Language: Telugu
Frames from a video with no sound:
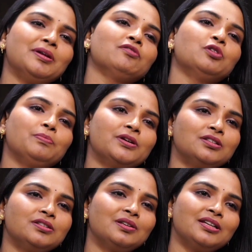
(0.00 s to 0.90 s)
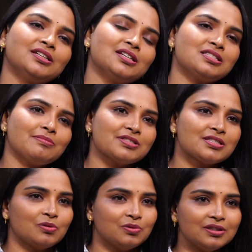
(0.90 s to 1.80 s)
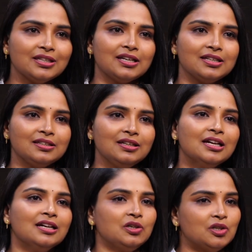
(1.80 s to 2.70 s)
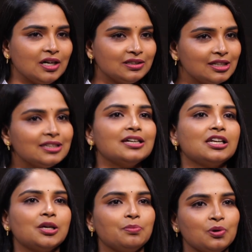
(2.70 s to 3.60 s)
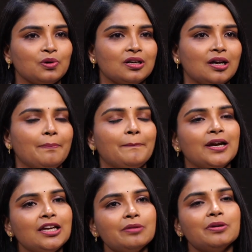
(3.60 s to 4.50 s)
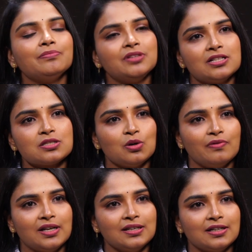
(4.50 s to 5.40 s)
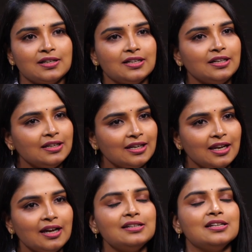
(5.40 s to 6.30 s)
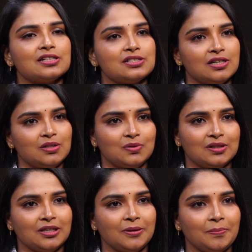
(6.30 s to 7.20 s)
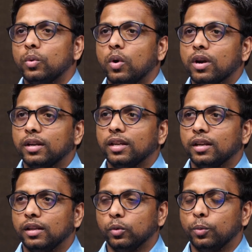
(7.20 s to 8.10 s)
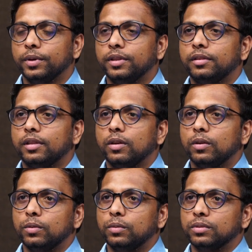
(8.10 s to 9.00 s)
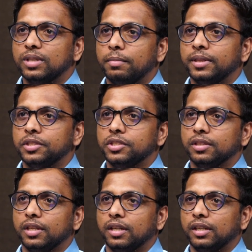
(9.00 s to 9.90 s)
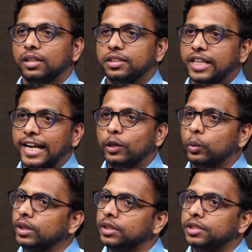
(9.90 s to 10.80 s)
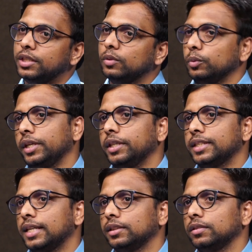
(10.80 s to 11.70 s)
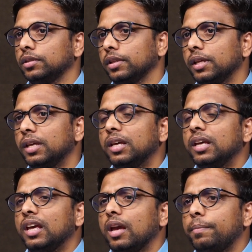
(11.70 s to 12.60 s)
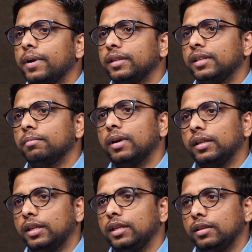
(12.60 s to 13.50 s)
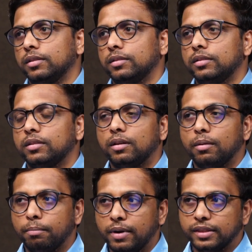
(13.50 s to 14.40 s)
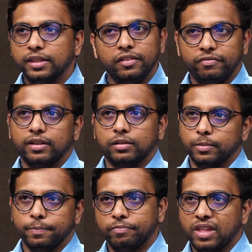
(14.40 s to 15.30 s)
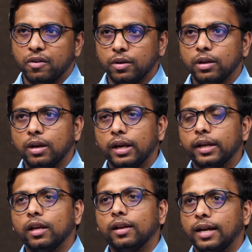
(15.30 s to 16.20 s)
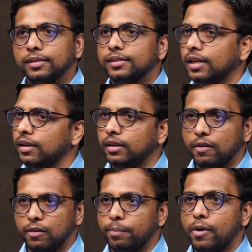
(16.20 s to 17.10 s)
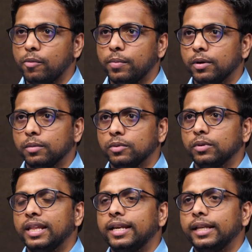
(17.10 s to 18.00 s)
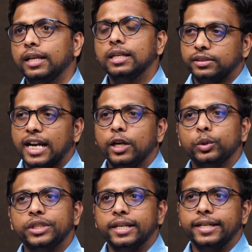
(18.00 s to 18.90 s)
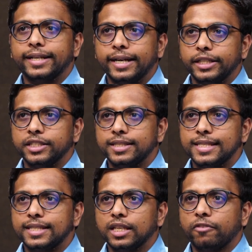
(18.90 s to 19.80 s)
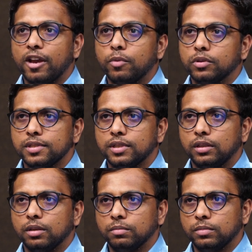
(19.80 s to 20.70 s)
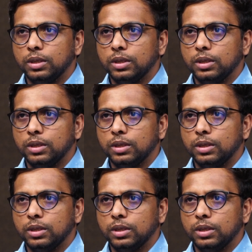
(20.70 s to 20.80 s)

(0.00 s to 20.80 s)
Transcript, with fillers: మన ఊపిరితిత్తుల్లో ఏదైనా సమస్య ఉంది అనేది డాక్టర్ల దగ్గరికి పోకుండా మనకి మనం తెలుసుకోవాలి అంటే ఎలాంటి లక్షణాలు ఉంటాయి ఒకటి అండి ఊపిరితిత్తుల్లో సంబంధించింది ఏంటంటే చైల్డ్హుడ్ నుంచి ఉండే ఛాన్సెస్ ఉంటుంది ఎప్పుడైతే మనకి బర్త్ డిఫెక్ట్స్ ఏమన్నా అంటే లంగ్స్ సరిగ్గా డెవలప్ అవ్వకపోవడము లేదంటే చైల్డ్హుడ్ జెనెటిక్ కండిషన్ సిస్టిక్ ఫైబ్రోసిస్ అంటాం